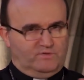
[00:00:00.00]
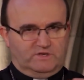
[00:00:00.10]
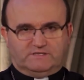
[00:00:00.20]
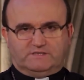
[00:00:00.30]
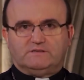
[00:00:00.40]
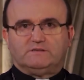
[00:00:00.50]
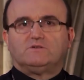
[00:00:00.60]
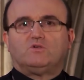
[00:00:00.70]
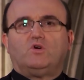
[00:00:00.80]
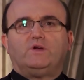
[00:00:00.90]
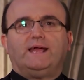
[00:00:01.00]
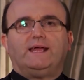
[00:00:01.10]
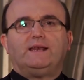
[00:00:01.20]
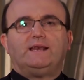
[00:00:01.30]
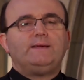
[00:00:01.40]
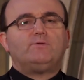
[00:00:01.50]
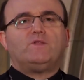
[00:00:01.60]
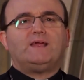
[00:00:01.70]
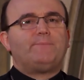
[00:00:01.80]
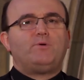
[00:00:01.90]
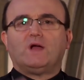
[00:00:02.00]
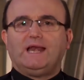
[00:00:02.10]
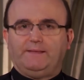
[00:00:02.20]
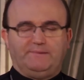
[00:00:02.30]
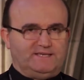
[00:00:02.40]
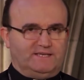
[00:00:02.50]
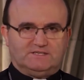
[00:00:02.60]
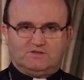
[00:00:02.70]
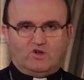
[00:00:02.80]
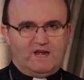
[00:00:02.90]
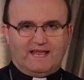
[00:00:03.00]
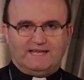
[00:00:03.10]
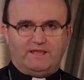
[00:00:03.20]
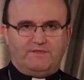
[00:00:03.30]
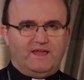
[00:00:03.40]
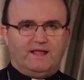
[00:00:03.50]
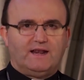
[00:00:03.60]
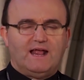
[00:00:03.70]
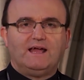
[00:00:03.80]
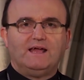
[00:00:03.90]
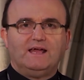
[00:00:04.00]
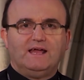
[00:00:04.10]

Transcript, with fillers: pues con el libro del Apocalipsis, con el que se cierra